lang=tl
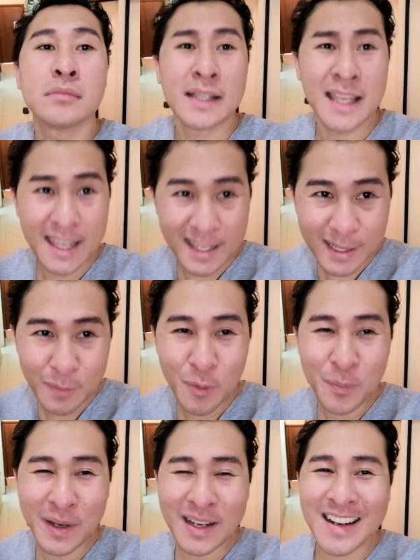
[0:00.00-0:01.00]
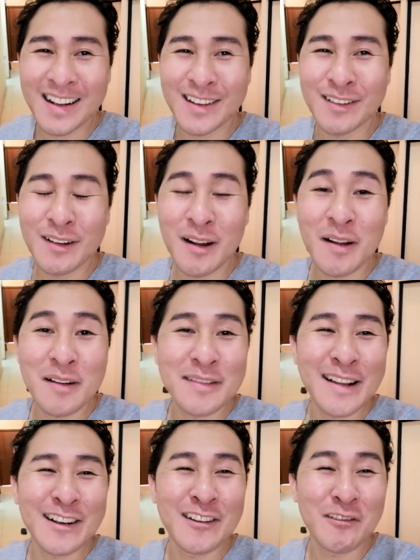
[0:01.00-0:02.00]
nakikita mo pa rin nag,
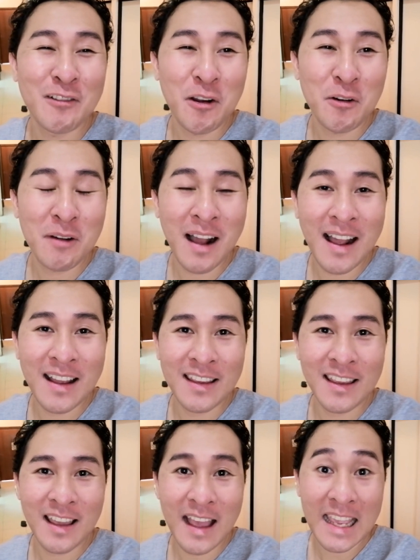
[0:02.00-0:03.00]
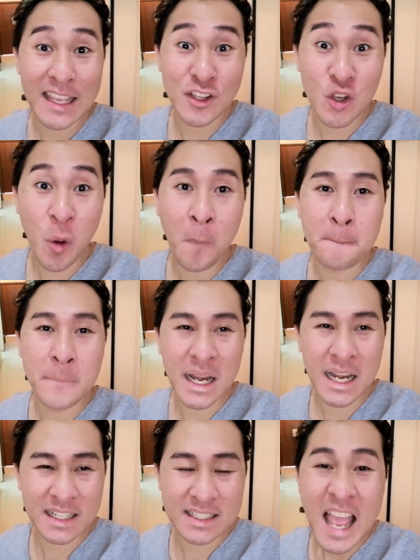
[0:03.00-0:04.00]
nag-glow ang, ang inyong
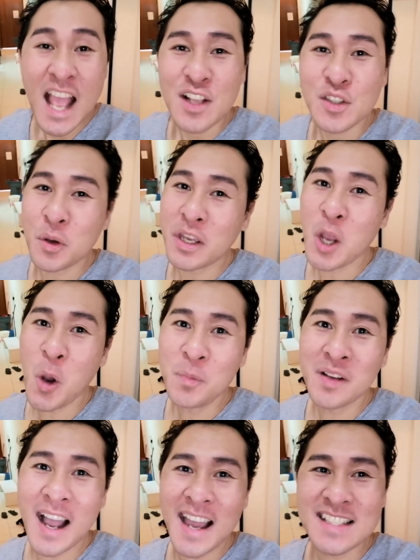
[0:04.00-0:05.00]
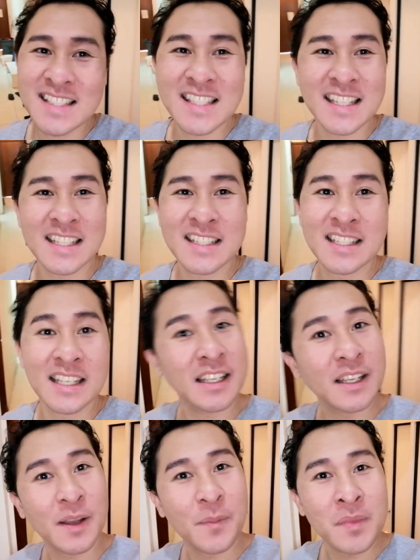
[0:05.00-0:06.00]
balat. So, I hope guys that
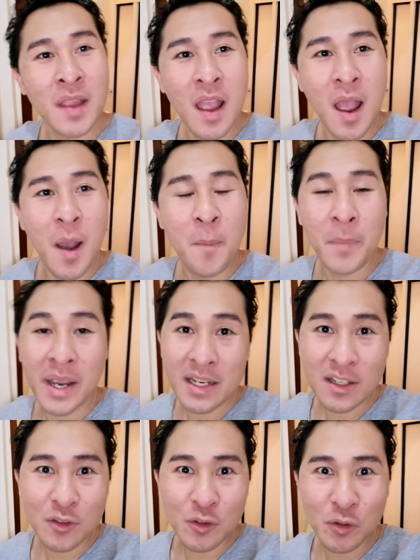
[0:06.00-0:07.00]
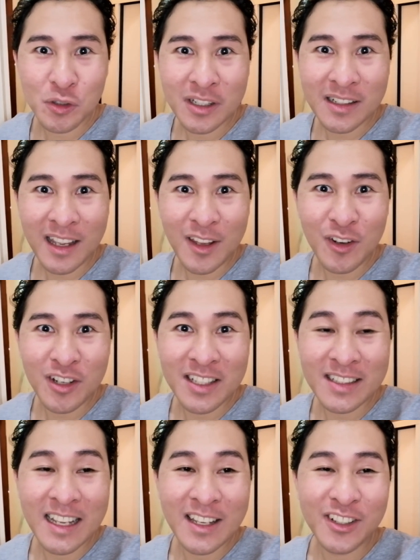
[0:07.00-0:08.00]
uh, may natutunan kayo
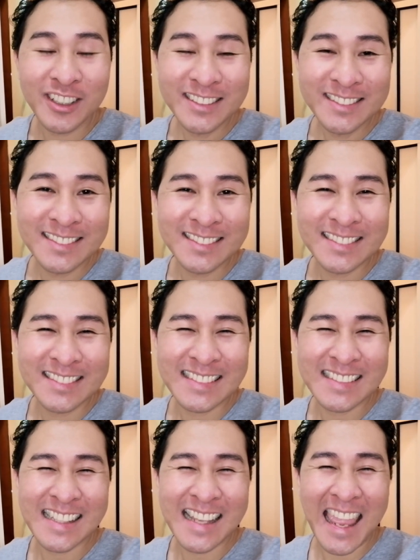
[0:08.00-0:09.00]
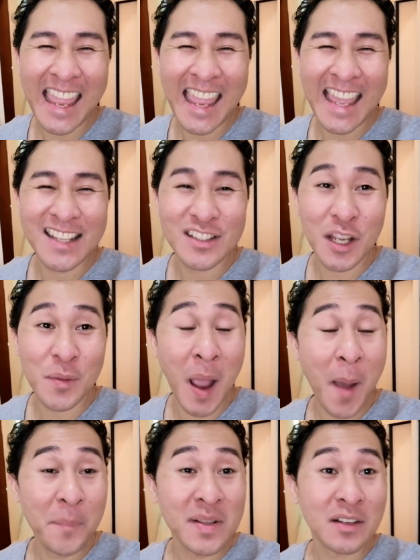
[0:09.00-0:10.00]
ulit ngayon. And I'm
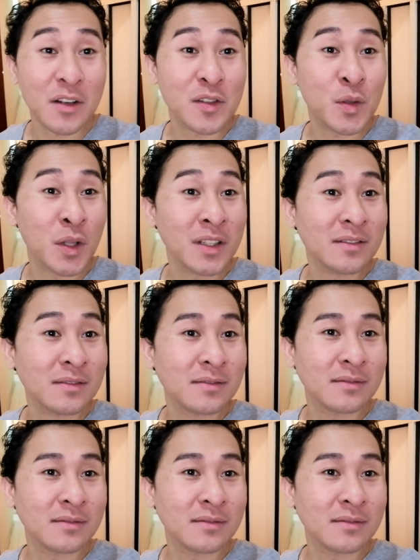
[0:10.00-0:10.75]
happy sa result.